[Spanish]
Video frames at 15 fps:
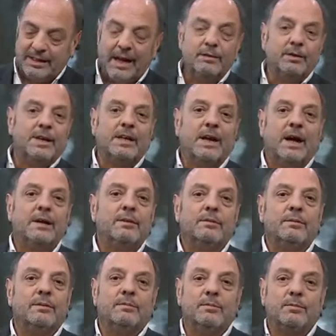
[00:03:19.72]
Y si hay un,
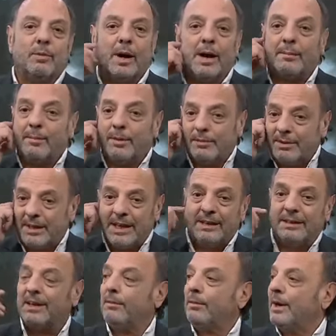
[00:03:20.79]
hay un cuerpo,
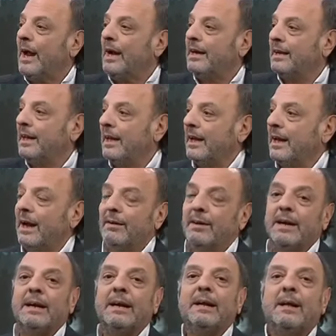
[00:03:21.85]
viste, en tribunales te
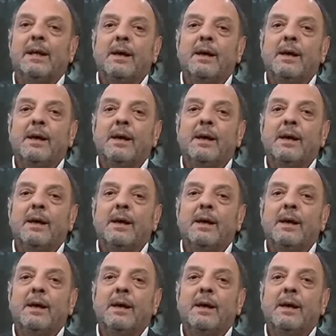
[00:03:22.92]
desgraba.